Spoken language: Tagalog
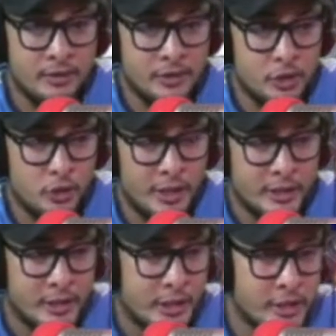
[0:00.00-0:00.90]
during
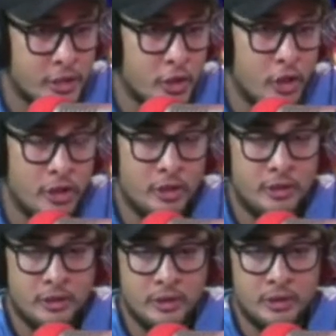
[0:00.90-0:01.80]
session
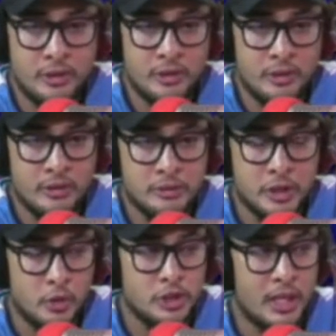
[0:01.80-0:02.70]

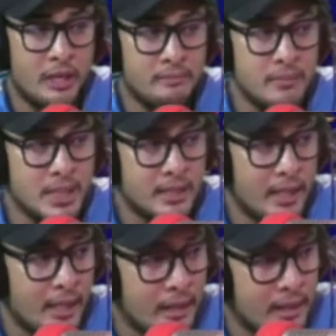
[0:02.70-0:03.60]
unsa nga
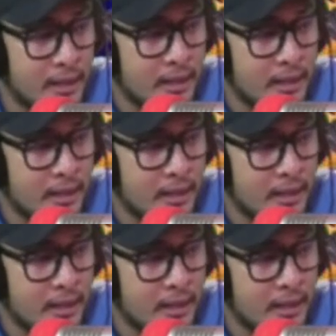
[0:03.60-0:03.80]
meeting